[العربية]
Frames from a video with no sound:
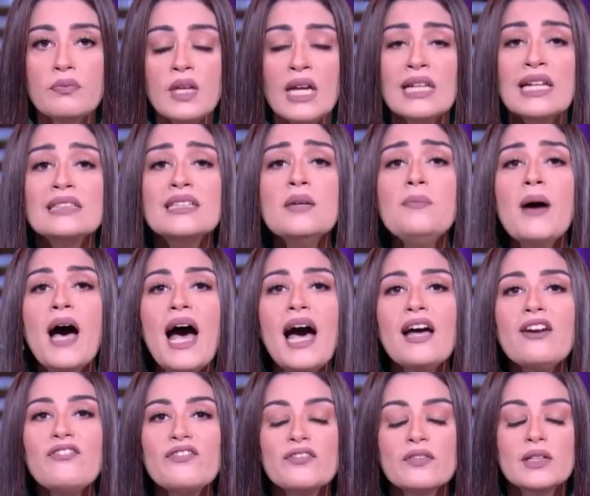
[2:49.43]
لا تبقى
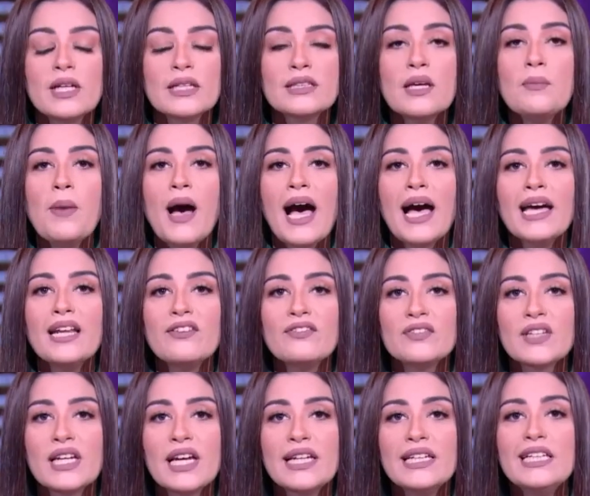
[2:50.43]
عارف لا تبقى عارف
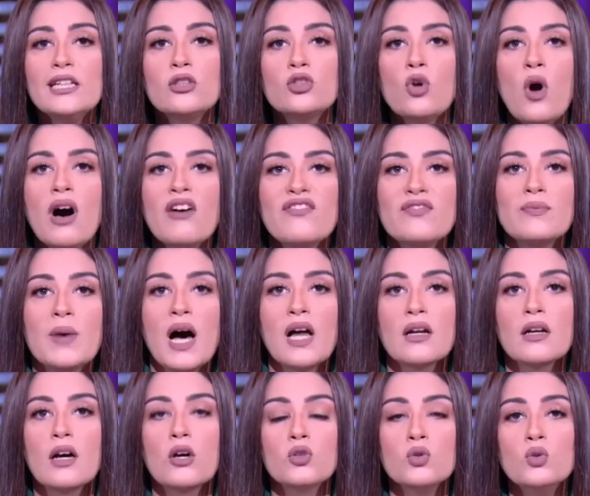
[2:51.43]
تخليك تقف مع
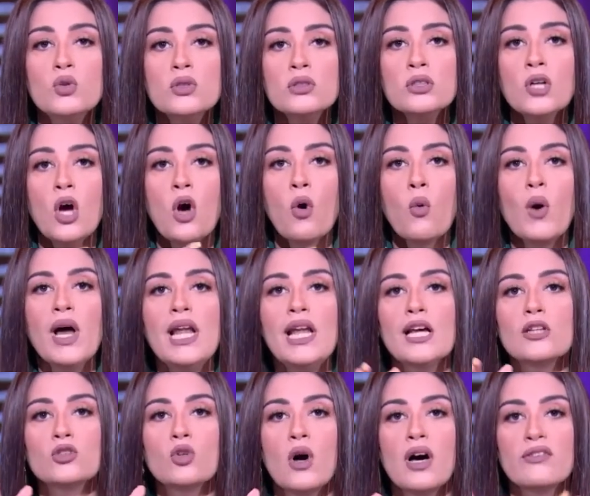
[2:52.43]
القانون
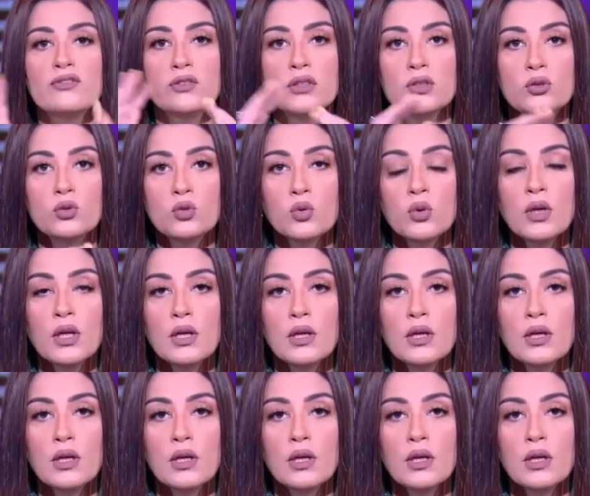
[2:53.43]
ولا تقف ضده